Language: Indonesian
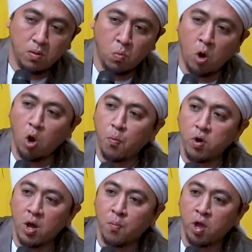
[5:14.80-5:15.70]
Walaupun
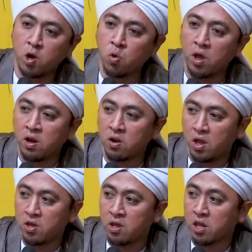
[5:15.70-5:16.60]
dia punya dunia dan
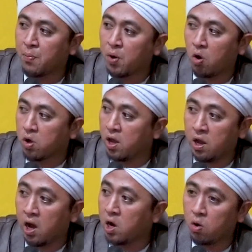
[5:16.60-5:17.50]
seisinya, tapi kalau
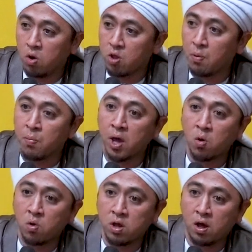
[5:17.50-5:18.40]
kehilangan Allah sampai
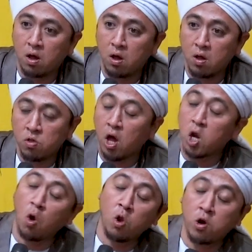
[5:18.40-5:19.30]
bingung dia.
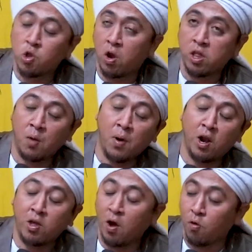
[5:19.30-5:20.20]
Nyari Allah di sholatnya
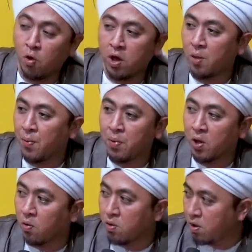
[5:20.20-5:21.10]
mana, ya Allah ya, sampai
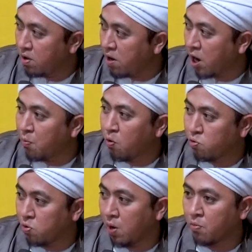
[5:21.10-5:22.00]
bingung. Tidak nemu
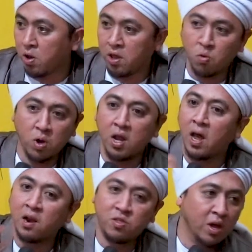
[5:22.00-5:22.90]
husuk dalam sholatnya, itu
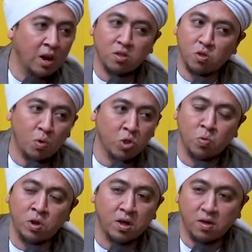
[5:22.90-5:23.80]
kehilangan segala sesuatu
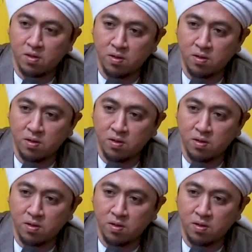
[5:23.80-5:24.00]
dia.